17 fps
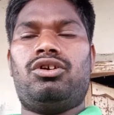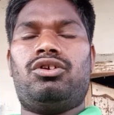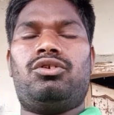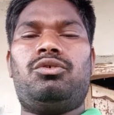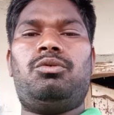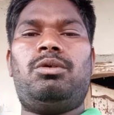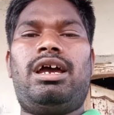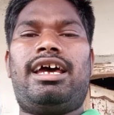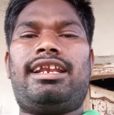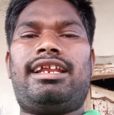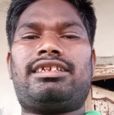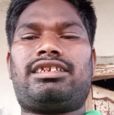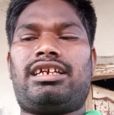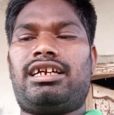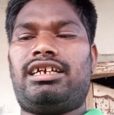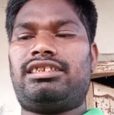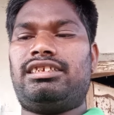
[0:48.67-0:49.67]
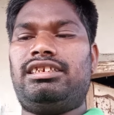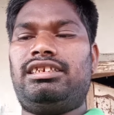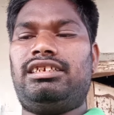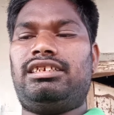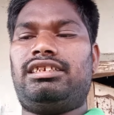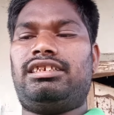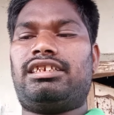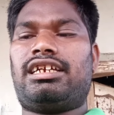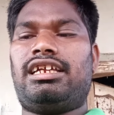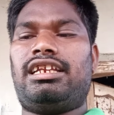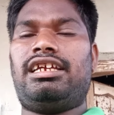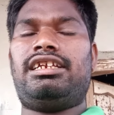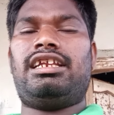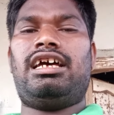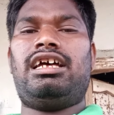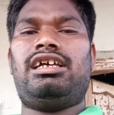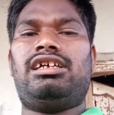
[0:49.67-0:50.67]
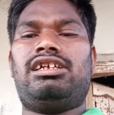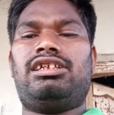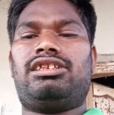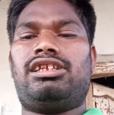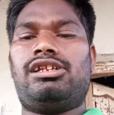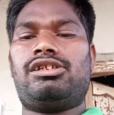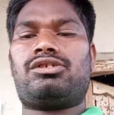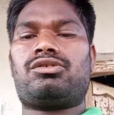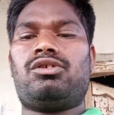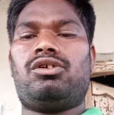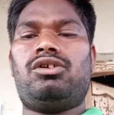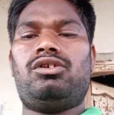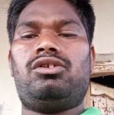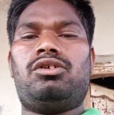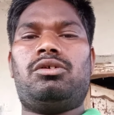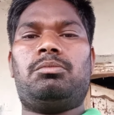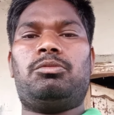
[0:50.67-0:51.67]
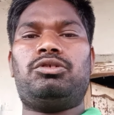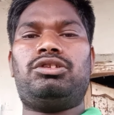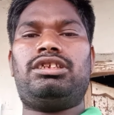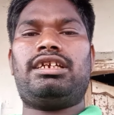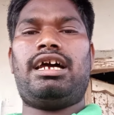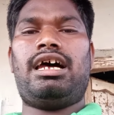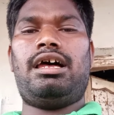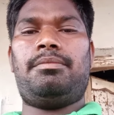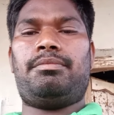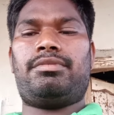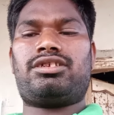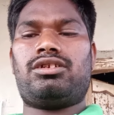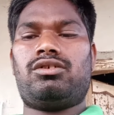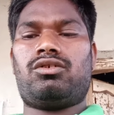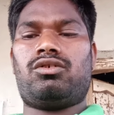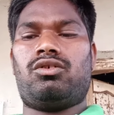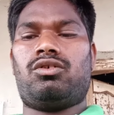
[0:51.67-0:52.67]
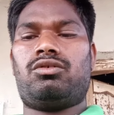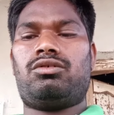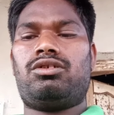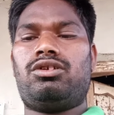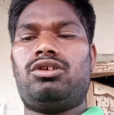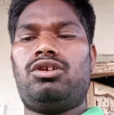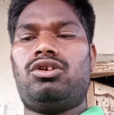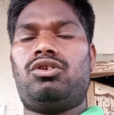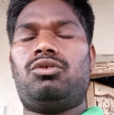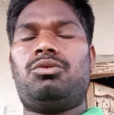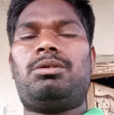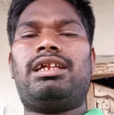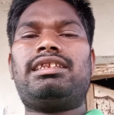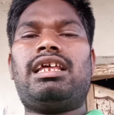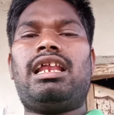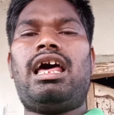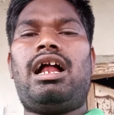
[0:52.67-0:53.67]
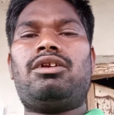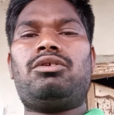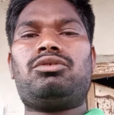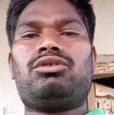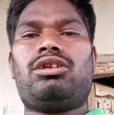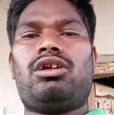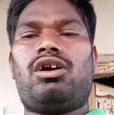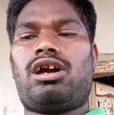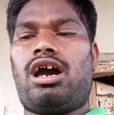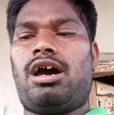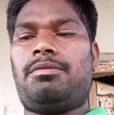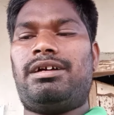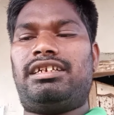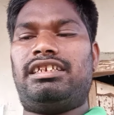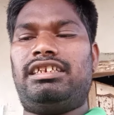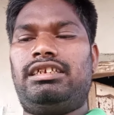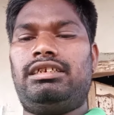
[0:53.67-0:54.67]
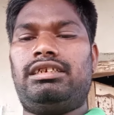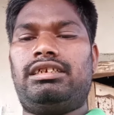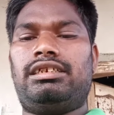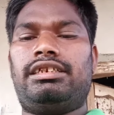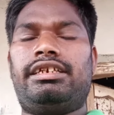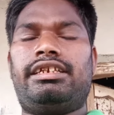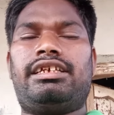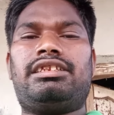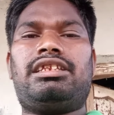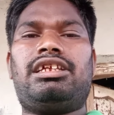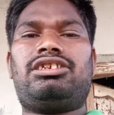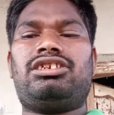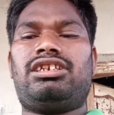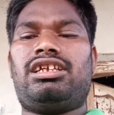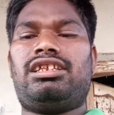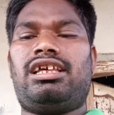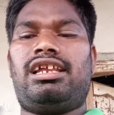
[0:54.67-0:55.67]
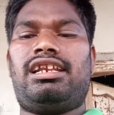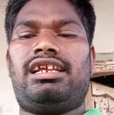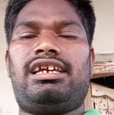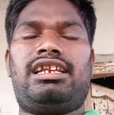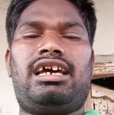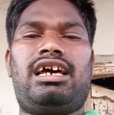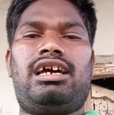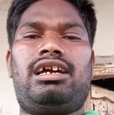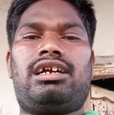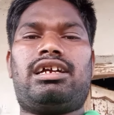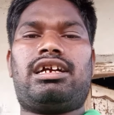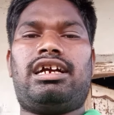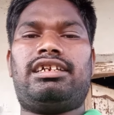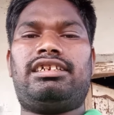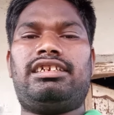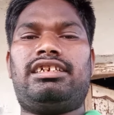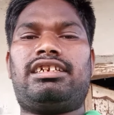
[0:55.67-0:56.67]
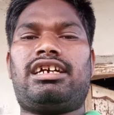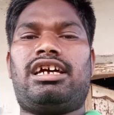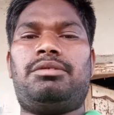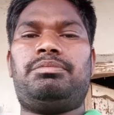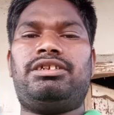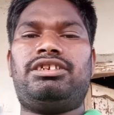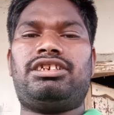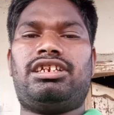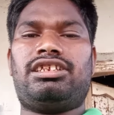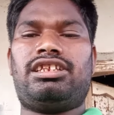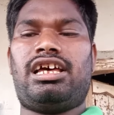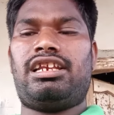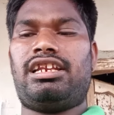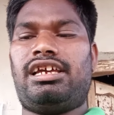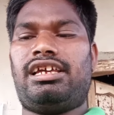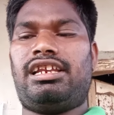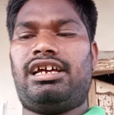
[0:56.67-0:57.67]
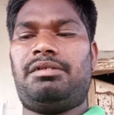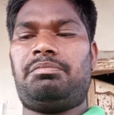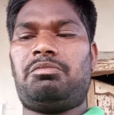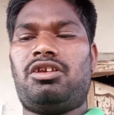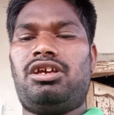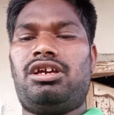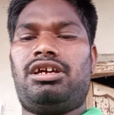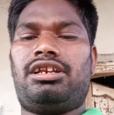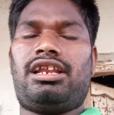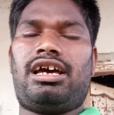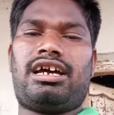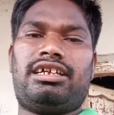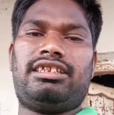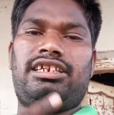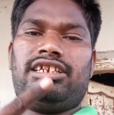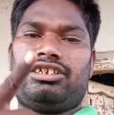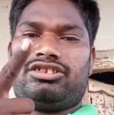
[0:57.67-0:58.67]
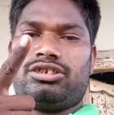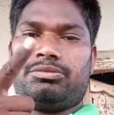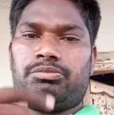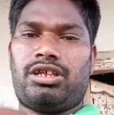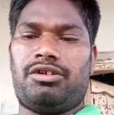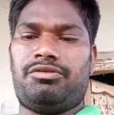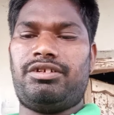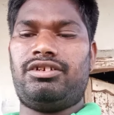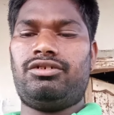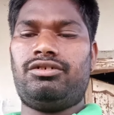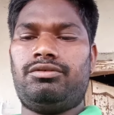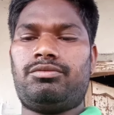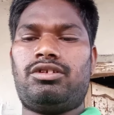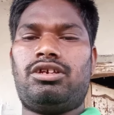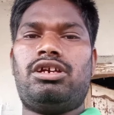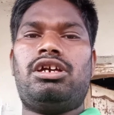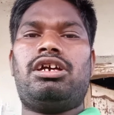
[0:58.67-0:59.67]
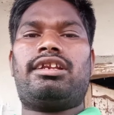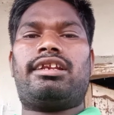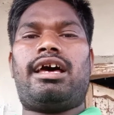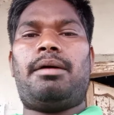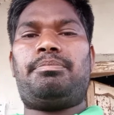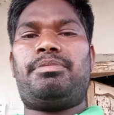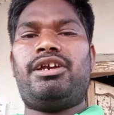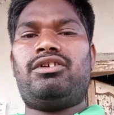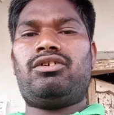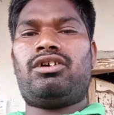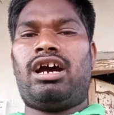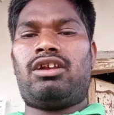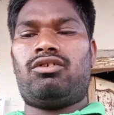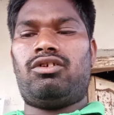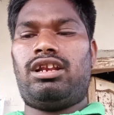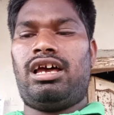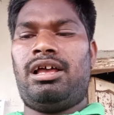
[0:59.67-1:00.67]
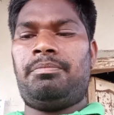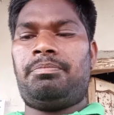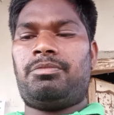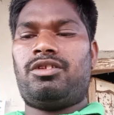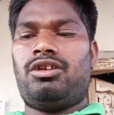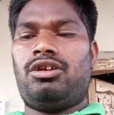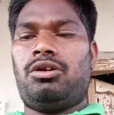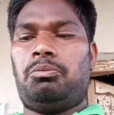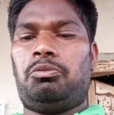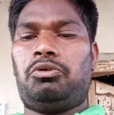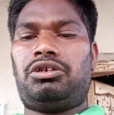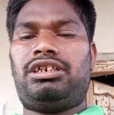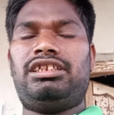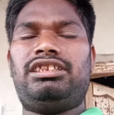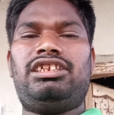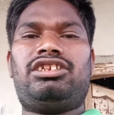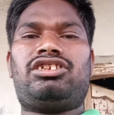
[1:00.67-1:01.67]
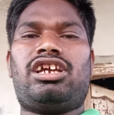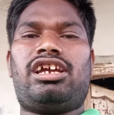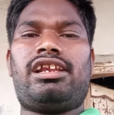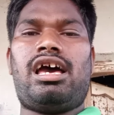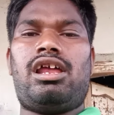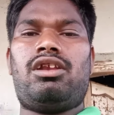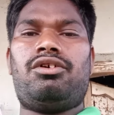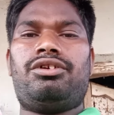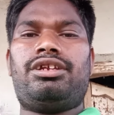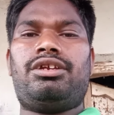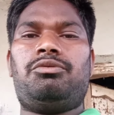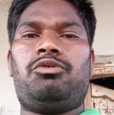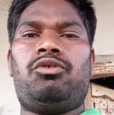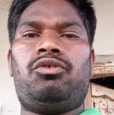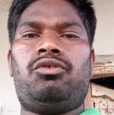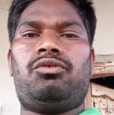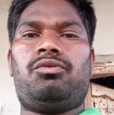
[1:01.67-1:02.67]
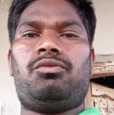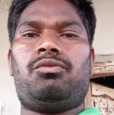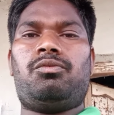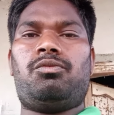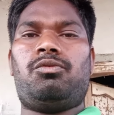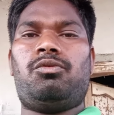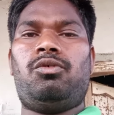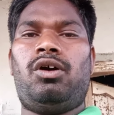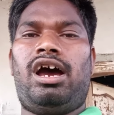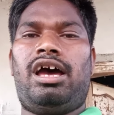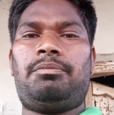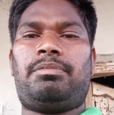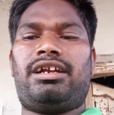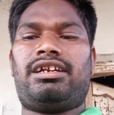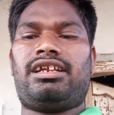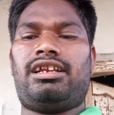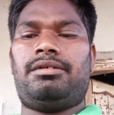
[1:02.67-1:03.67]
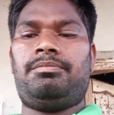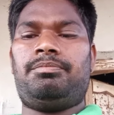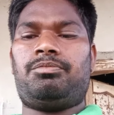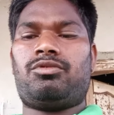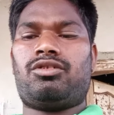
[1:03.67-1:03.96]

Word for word: నువ్వే అన్న సంగతి ఇకనైనా తెలుసుకో బుద్ధిగా మసలుకో నువ్వంతలా అడుగుతున్నావు కాబట్టి నేనెంత చిన్నదాన్నైనా కంటికి కనిపించిన దాన్నైనా నా కథ నీకు చెప్తా విను నా పేరు కరోనా పుట్టింది చైనాలోని వుహాన్ పట్టణం